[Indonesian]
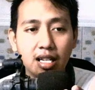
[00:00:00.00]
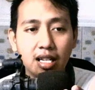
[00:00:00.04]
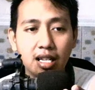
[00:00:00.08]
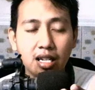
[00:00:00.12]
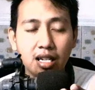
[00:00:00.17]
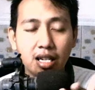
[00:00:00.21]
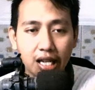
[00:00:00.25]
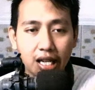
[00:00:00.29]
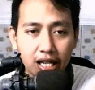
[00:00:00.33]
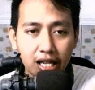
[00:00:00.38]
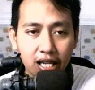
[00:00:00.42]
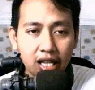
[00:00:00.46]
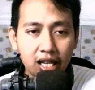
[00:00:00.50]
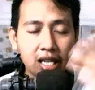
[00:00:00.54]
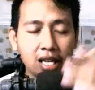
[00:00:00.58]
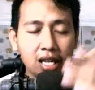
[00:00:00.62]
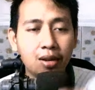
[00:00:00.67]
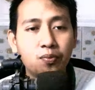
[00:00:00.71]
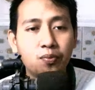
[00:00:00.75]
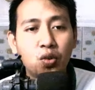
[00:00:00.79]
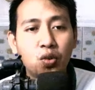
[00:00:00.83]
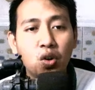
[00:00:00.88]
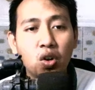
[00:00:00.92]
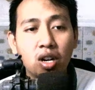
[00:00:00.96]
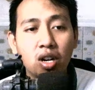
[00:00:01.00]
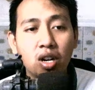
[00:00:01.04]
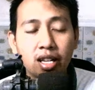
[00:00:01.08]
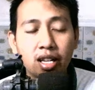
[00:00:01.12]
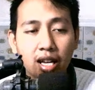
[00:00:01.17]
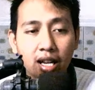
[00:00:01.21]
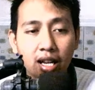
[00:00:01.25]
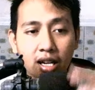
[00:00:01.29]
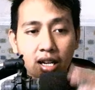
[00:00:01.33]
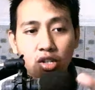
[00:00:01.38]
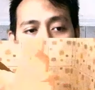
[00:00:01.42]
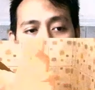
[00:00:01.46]
Nanti polling
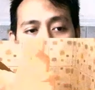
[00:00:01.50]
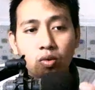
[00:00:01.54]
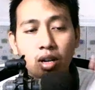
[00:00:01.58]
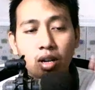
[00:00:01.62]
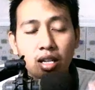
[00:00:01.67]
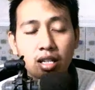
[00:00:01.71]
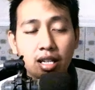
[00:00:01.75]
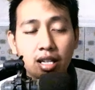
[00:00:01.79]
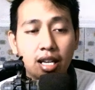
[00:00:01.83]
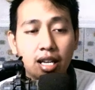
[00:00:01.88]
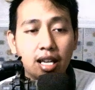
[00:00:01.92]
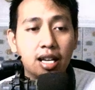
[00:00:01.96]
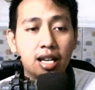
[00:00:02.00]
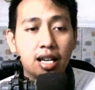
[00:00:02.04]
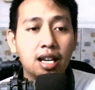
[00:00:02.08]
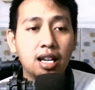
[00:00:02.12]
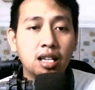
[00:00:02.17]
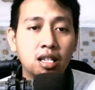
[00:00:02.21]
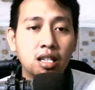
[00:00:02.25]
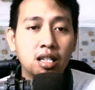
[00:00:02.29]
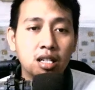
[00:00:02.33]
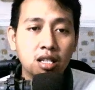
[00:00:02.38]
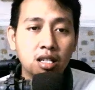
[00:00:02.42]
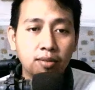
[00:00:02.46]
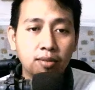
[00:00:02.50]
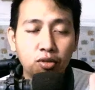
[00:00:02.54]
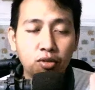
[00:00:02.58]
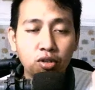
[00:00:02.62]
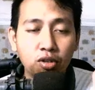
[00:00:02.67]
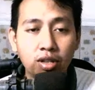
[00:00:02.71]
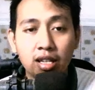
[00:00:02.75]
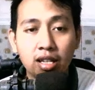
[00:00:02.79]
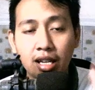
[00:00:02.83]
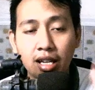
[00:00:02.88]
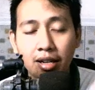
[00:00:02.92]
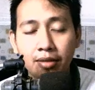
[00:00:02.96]
yang kedua saya akan sebut
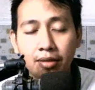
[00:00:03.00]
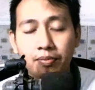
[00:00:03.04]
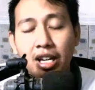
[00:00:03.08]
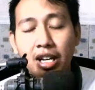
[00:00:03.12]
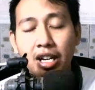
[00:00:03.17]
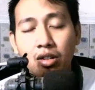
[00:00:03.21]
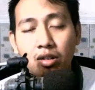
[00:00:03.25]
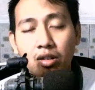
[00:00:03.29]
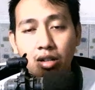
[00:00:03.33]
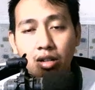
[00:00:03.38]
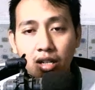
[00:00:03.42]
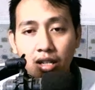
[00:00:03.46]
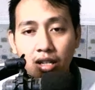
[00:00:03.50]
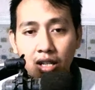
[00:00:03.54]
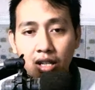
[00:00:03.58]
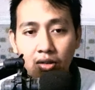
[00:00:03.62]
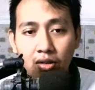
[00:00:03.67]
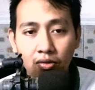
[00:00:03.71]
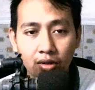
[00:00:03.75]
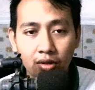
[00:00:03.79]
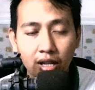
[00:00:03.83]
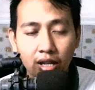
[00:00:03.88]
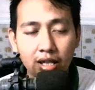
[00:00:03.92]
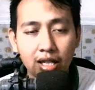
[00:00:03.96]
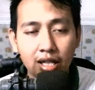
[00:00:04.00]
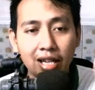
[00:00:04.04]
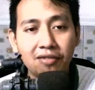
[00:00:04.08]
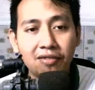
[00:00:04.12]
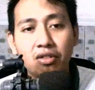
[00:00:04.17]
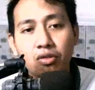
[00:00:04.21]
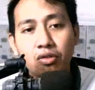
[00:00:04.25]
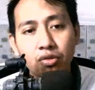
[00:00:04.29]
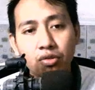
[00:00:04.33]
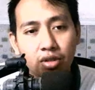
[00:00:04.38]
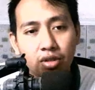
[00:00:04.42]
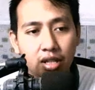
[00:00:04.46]
ya yang paslon yang satu. Kita
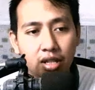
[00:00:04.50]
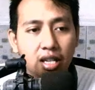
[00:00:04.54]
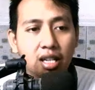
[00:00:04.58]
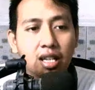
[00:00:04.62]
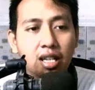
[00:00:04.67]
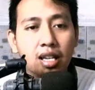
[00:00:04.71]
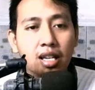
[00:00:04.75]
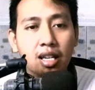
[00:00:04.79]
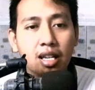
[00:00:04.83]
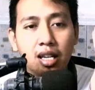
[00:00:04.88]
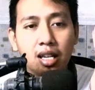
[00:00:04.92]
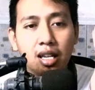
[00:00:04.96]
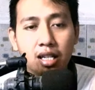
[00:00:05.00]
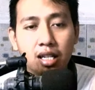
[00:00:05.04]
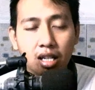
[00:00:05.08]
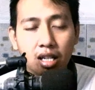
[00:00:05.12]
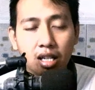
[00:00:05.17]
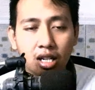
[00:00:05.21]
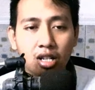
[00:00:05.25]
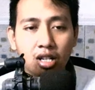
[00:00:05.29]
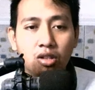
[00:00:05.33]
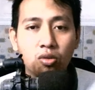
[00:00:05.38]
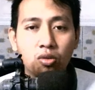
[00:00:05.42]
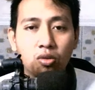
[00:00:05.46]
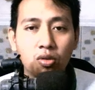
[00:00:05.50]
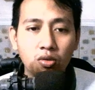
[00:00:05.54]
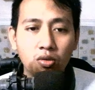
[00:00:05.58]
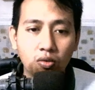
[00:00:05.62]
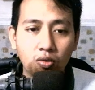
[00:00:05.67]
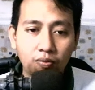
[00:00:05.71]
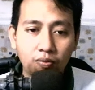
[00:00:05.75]
fokus di sini dulu.